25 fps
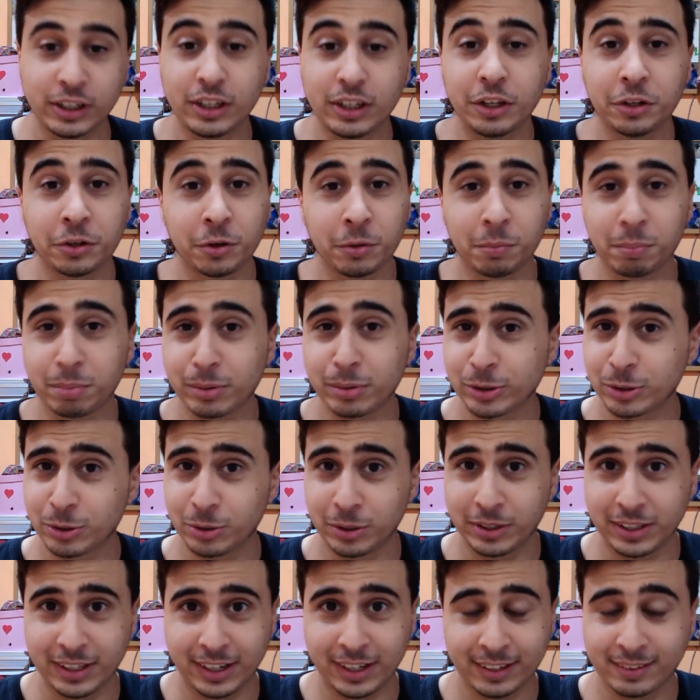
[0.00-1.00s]
Io non posso
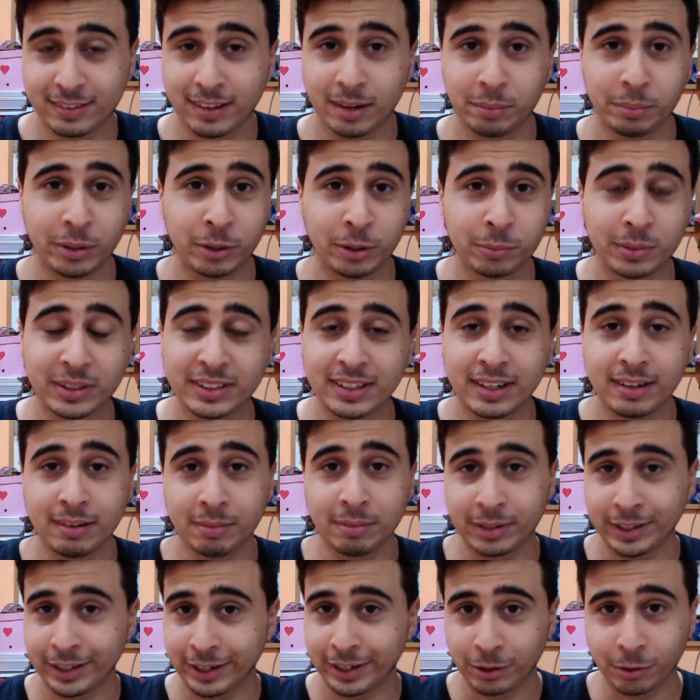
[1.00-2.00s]
etichettarmi come tale
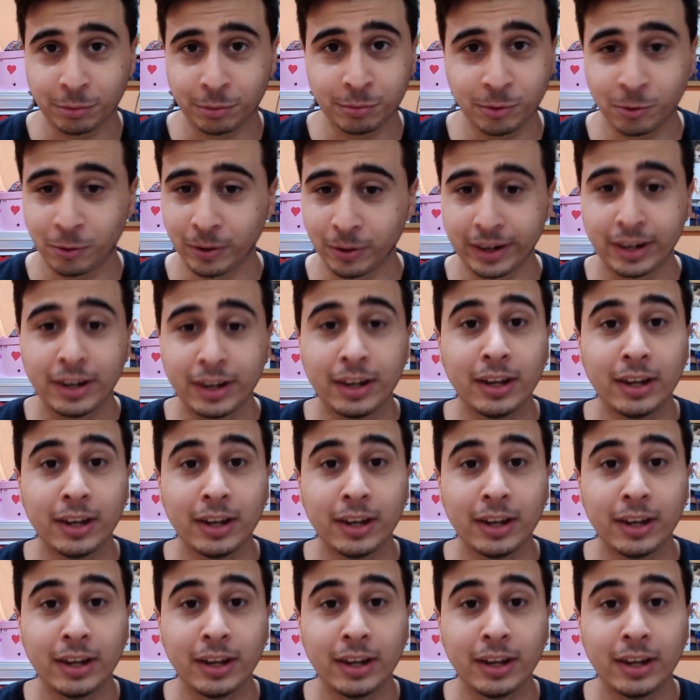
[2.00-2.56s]
perché comunque